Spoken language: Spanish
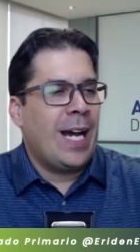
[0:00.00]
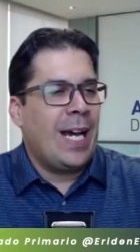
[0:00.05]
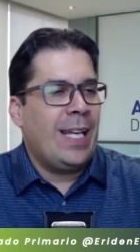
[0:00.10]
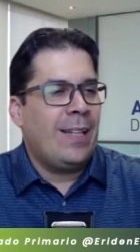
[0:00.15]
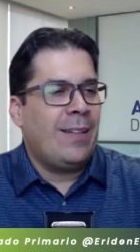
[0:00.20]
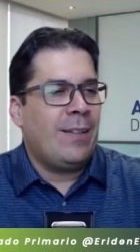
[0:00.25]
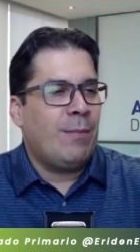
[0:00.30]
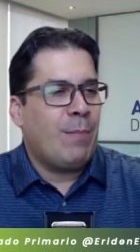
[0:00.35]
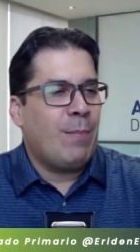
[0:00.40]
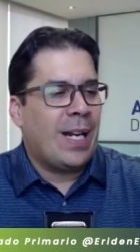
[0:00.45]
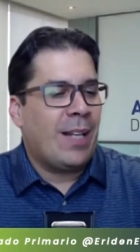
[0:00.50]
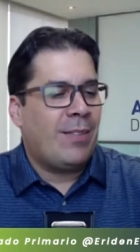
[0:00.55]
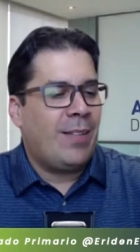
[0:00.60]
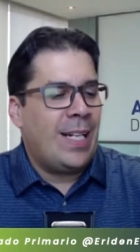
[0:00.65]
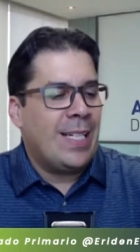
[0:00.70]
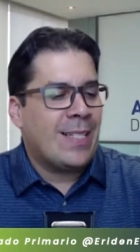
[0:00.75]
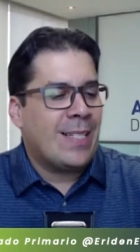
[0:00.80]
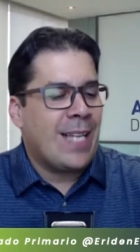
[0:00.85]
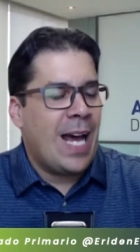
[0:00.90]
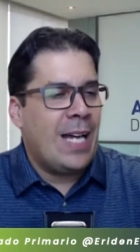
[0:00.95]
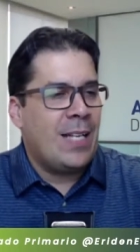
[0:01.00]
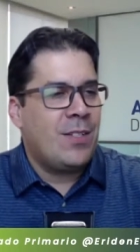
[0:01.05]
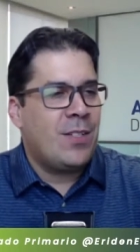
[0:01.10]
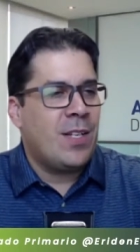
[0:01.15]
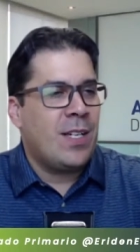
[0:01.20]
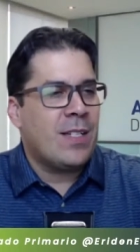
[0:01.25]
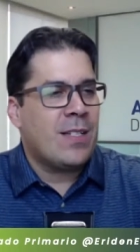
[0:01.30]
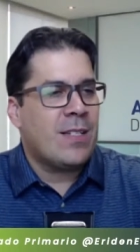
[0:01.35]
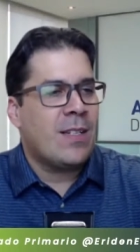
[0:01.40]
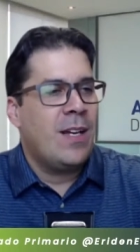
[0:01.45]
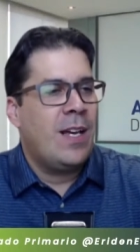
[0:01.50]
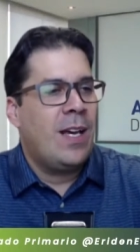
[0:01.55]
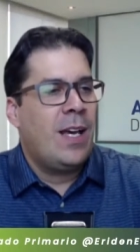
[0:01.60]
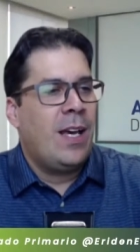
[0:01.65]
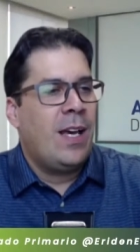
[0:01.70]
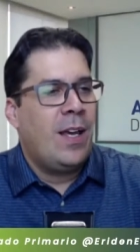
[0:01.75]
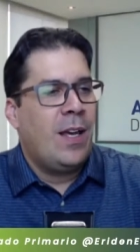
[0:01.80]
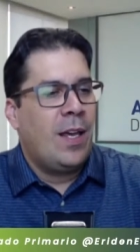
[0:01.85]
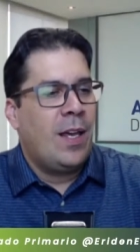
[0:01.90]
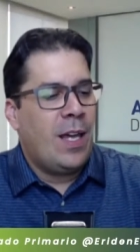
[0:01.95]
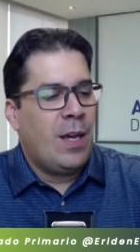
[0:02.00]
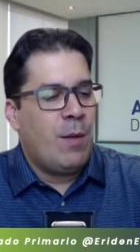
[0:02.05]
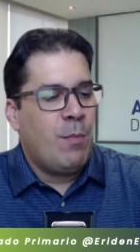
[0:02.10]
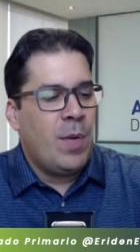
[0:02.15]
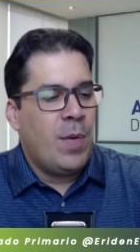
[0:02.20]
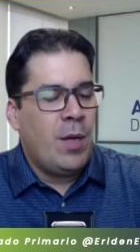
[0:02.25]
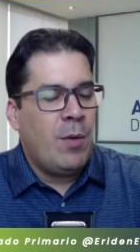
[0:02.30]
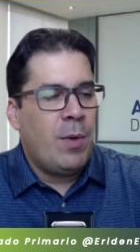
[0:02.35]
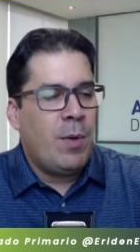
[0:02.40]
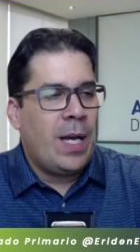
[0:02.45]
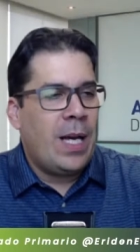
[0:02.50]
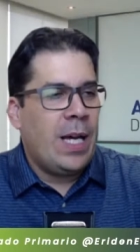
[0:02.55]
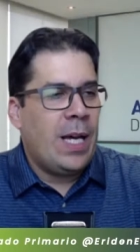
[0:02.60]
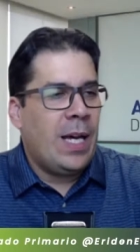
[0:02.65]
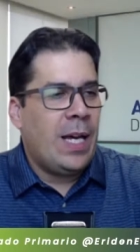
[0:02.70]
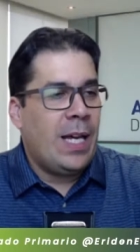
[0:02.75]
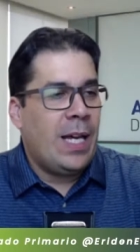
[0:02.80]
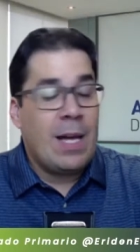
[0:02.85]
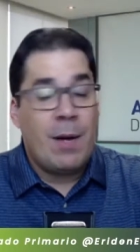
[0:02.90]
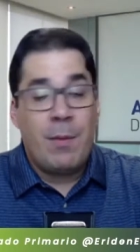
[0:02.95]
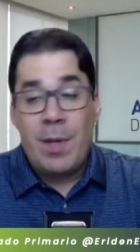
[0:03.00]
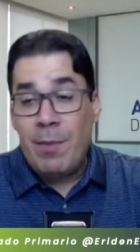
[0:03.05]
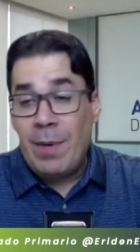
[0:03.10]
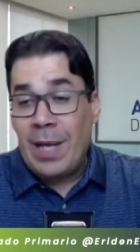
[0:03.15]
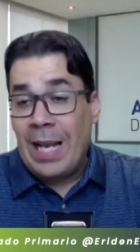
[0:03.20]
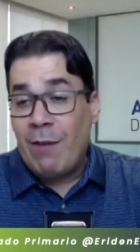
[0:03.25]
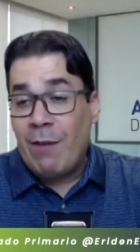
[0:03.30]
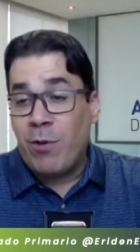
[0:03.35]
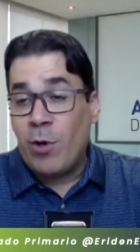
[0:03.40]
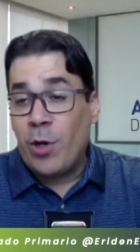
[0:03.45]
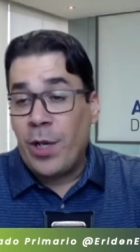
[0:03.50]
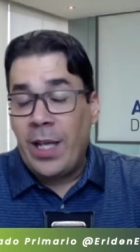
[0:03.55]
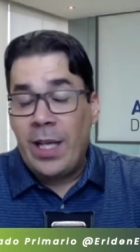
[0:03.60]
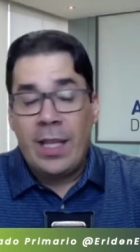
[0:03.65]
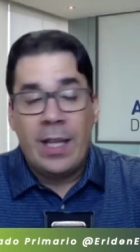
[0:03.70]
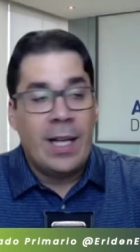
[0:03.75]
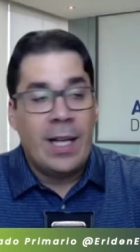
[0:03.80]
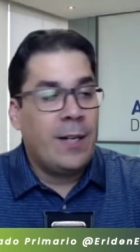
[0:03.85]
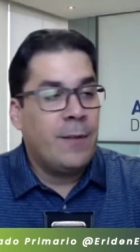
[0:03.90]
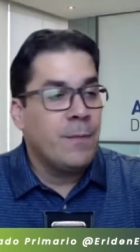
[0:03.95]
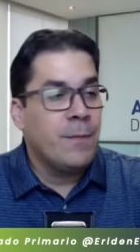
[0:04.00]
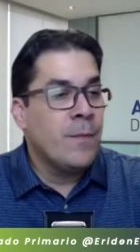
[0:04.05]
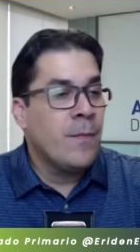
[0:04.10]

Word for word: Ahí Marcel Sánchez, quien vive, ella vive en la Florida,